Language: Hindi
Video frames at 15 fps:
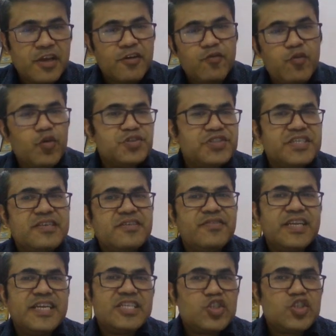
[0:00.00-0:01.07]
फोर्स इज
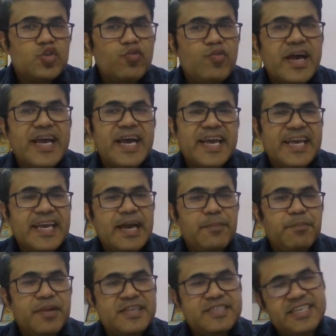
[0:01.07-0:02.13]
गिवन एज टू आई आई कैप
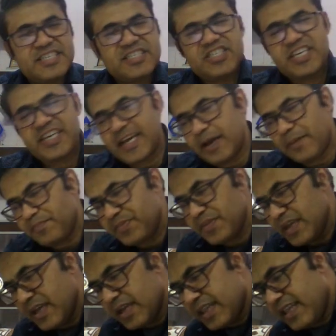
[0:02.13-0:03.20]
प्लस एक्स जे कैप
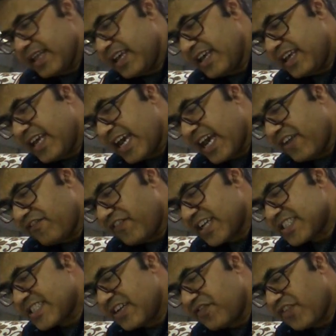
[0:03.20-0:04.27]
देखिए ये एफ
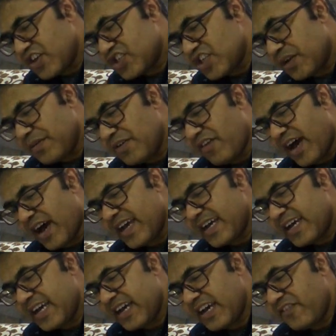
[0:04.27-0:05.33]
एक्स के फंक्शन में वाई
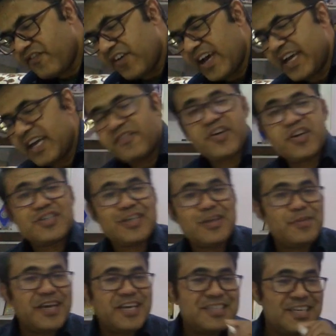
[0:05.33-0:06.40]
है एफ आई के फंक्शन
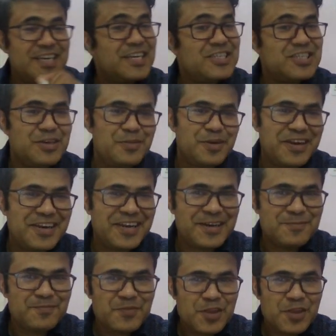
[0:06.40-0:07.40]
में एक्स है खिचड़ी बन रही है